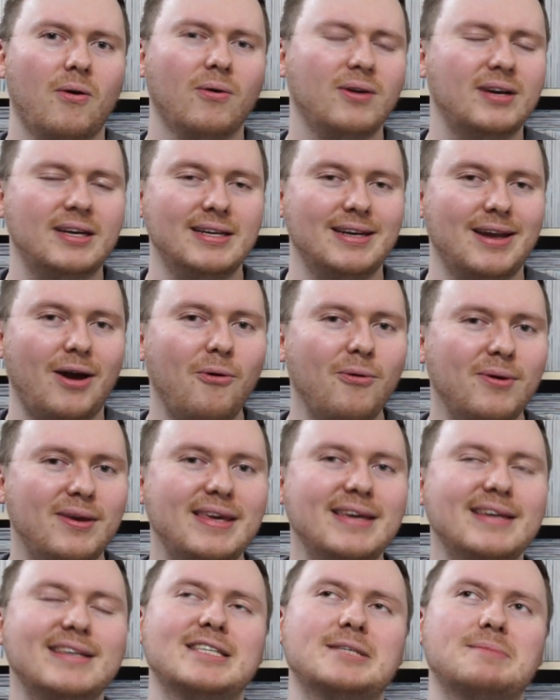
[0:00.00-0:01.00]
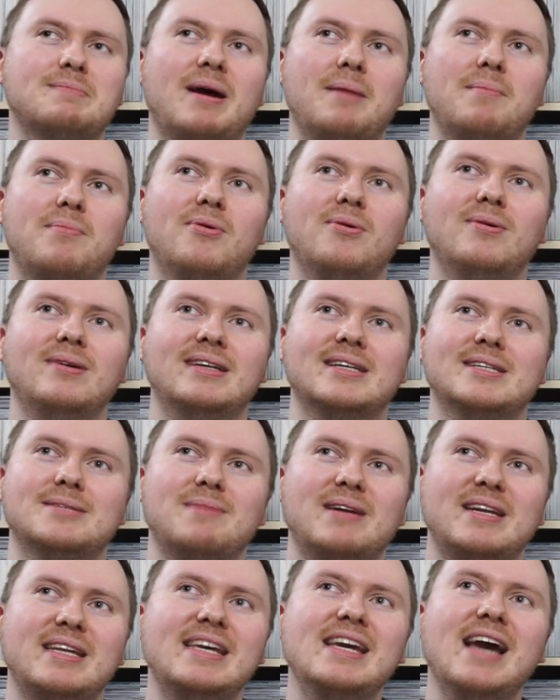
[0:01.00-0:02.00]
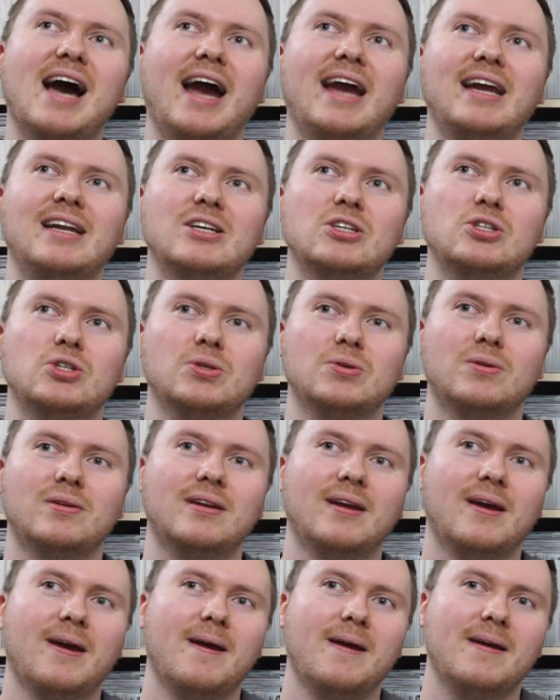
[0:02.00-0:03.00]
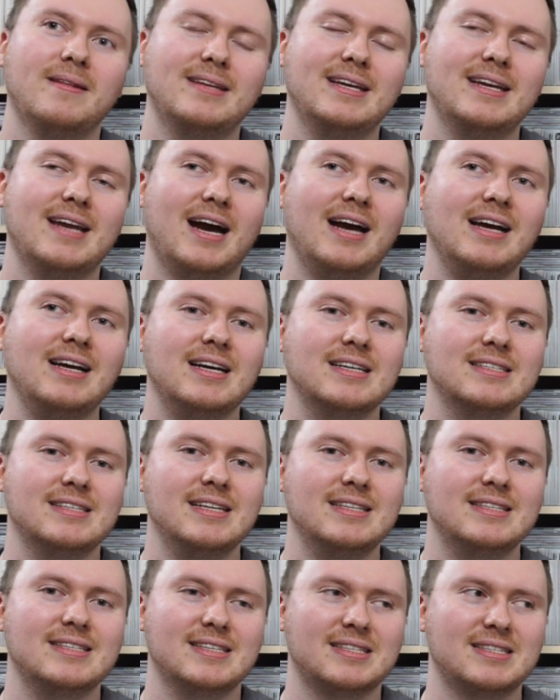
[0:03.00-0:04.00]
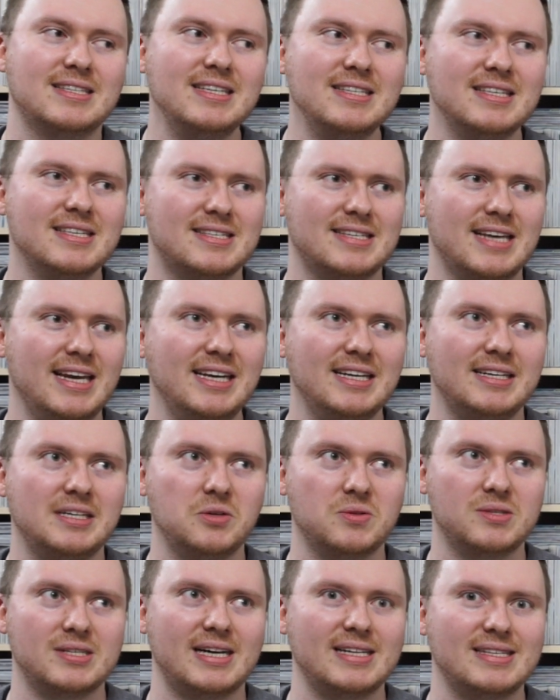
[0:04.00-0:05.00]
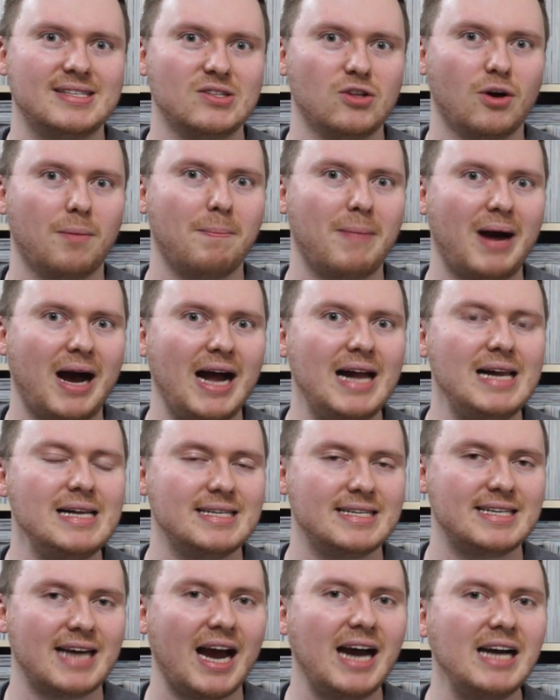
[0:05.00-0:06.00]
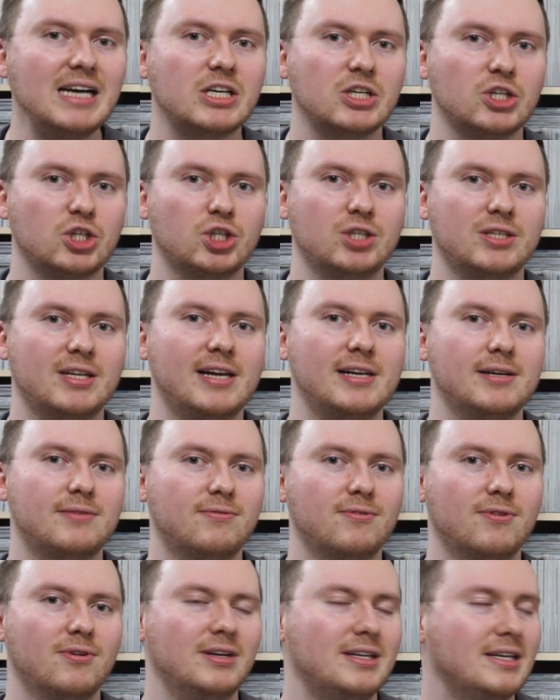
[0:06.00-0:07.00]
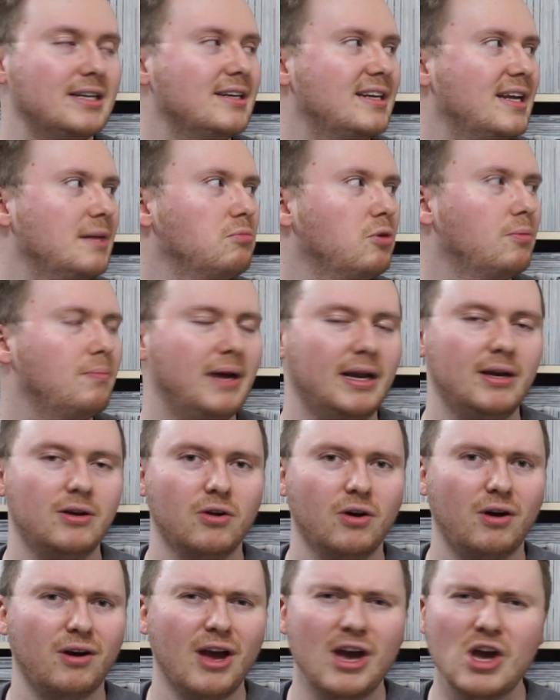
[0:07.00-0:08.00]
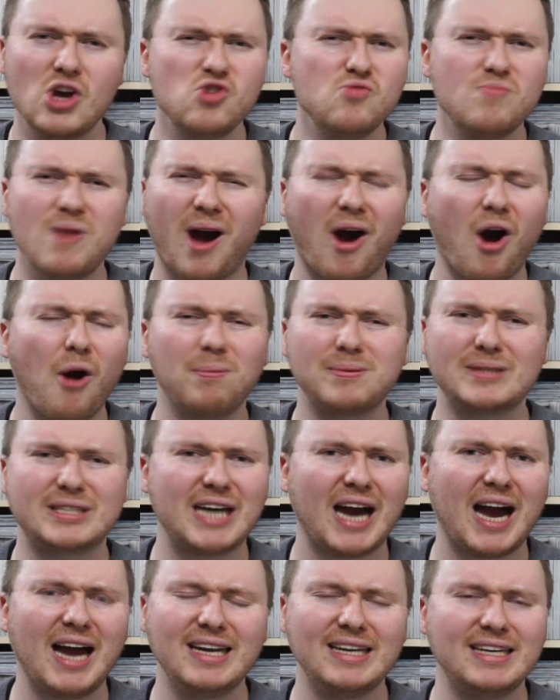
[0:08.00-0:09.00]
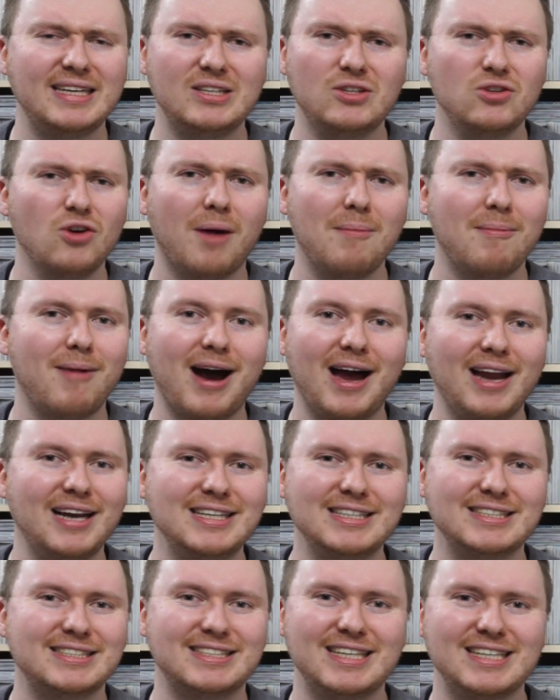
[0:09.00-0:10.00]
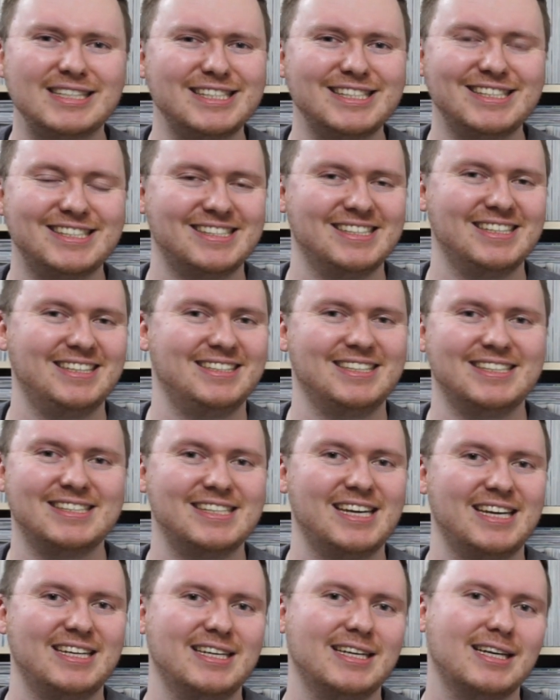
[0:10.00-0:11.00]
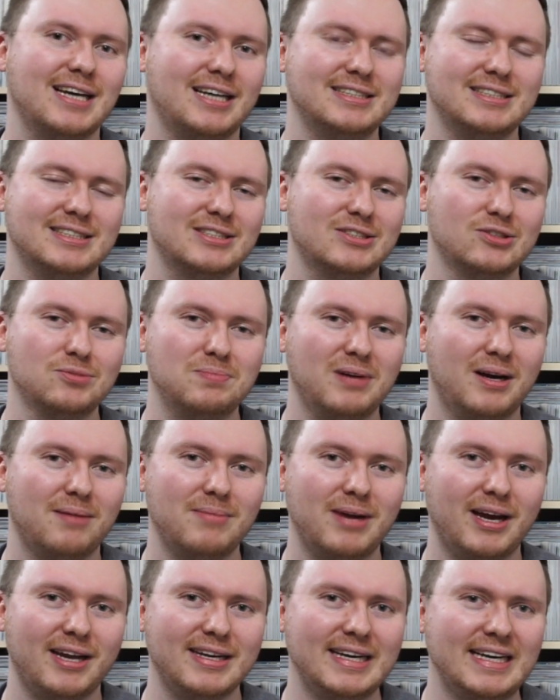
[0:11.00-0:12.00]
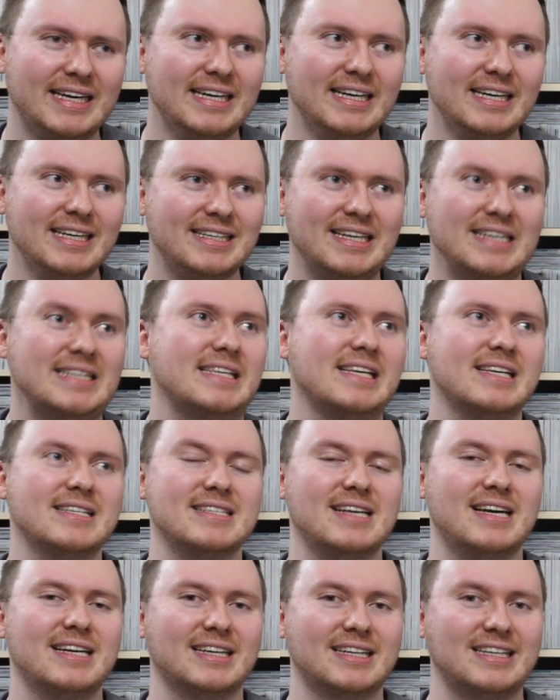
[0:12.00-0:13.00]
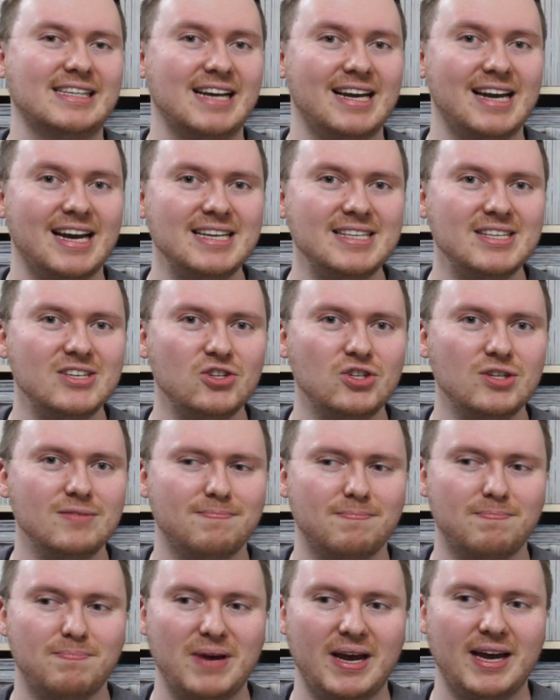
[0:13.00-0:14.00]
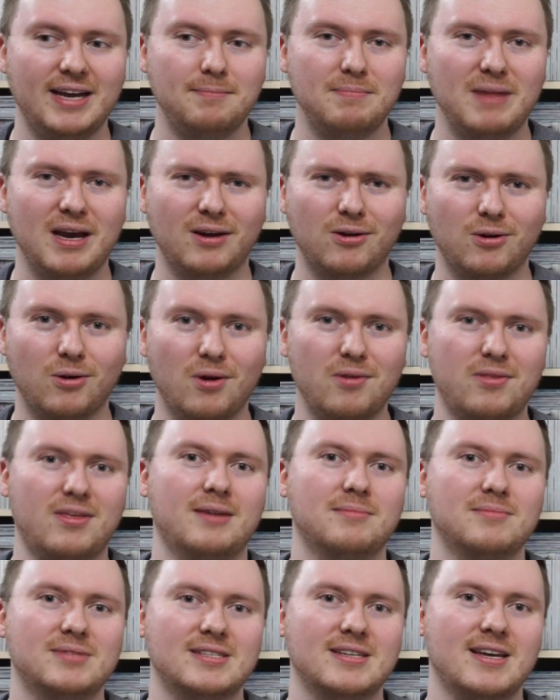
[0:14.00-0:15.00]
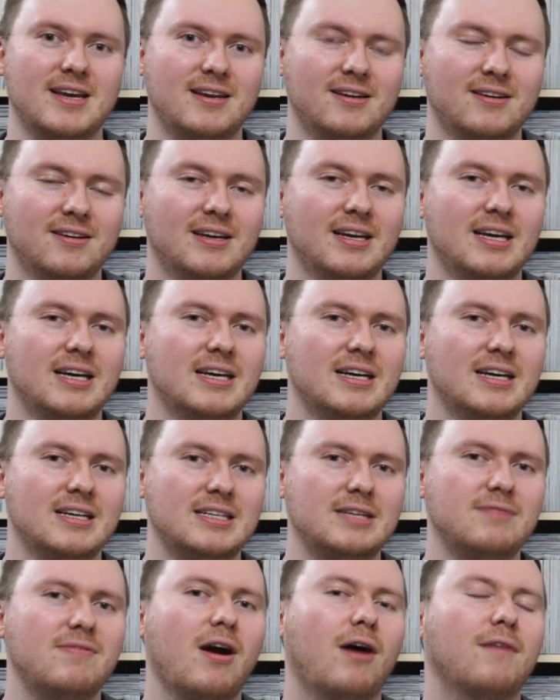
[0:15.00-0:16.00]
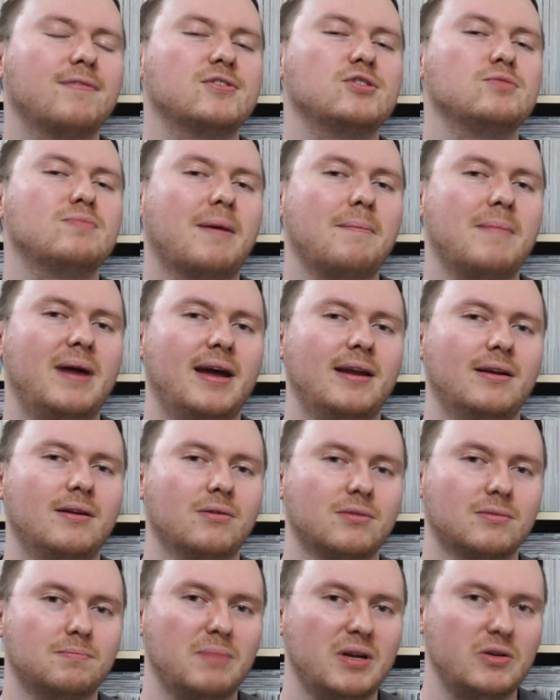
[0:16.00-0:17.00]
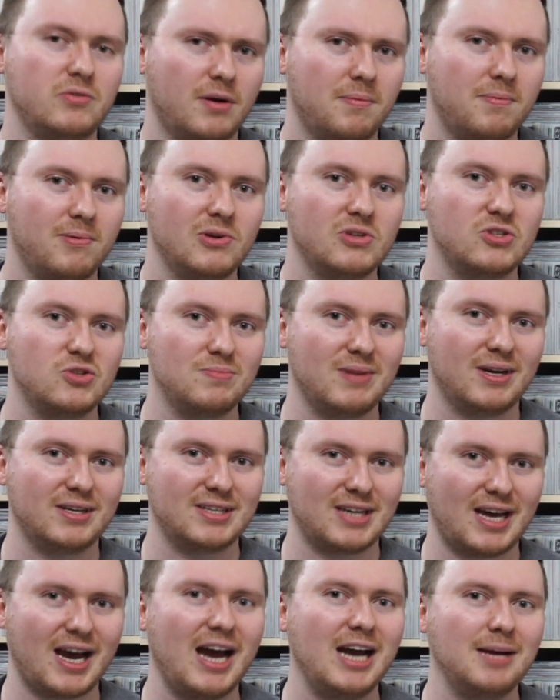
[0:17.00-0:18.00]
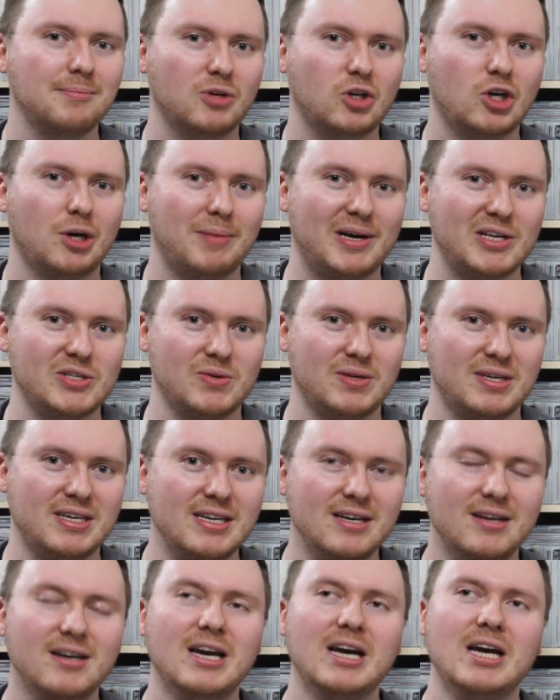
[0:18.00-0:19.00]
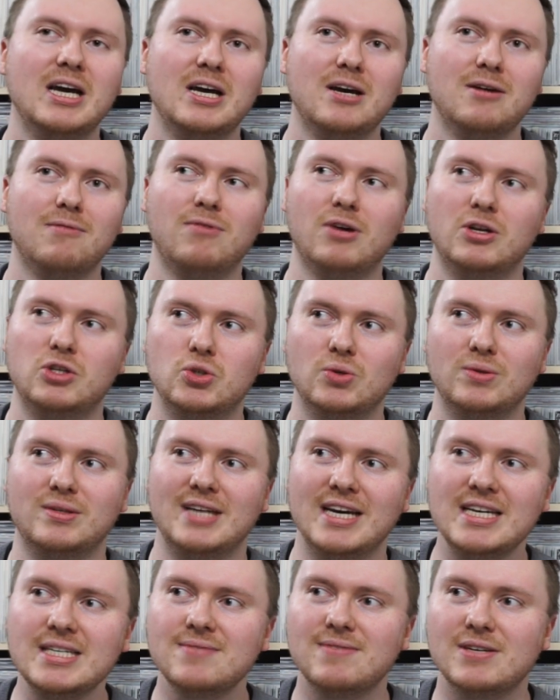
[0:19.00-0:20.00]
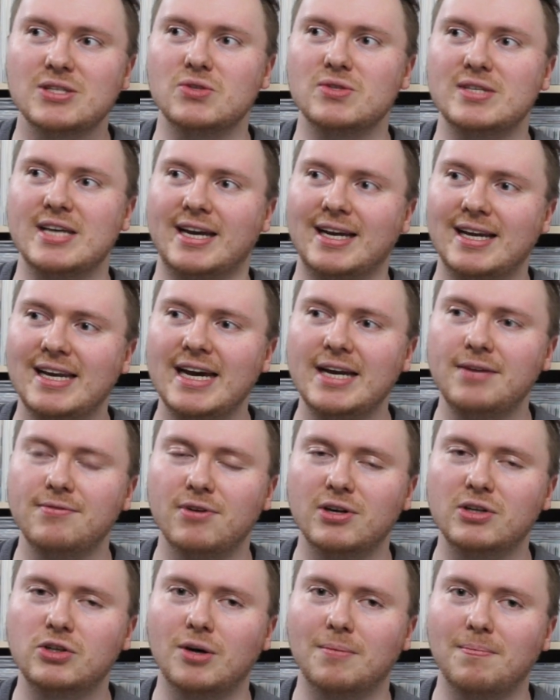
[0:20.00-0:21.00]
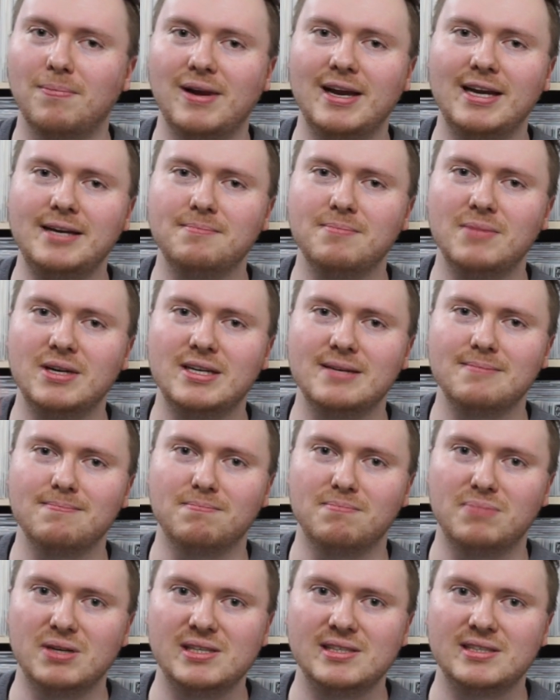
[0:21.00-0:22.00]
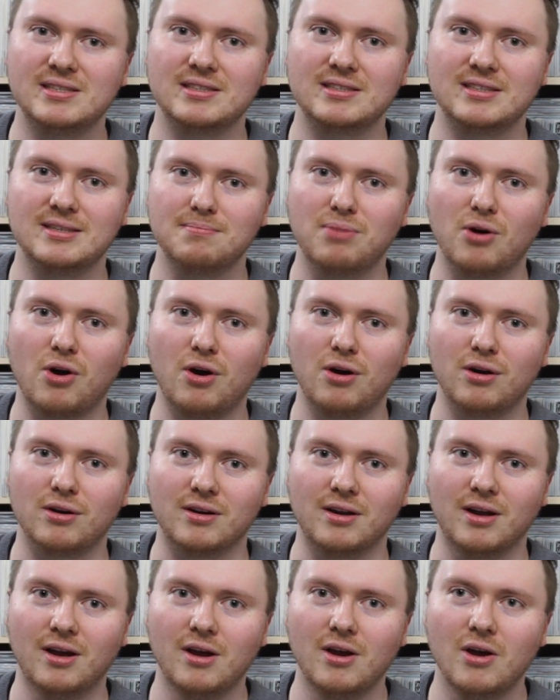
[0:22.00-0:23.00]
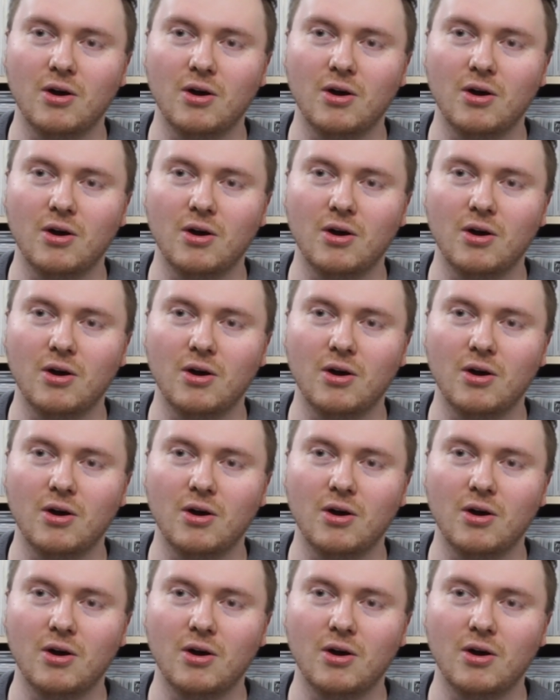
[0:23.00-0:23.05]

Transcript: Und genau hier ist mein Punkt, dass man hier eigentlich schon den Anker setzt, dass diese Szene, die uns als normal dargestellt wird in dem Moment noch, überhaupt gar nicht normal ist. Das ist nicht das Setting eines Superman. Das hier ist eine klassische Batman-Gotham-Szene, die wir auf Superman und Metropolis übertragen bekommen. Also hier wird schon das, was uns erklärt wird, komplett mit dem Bild gebrochen.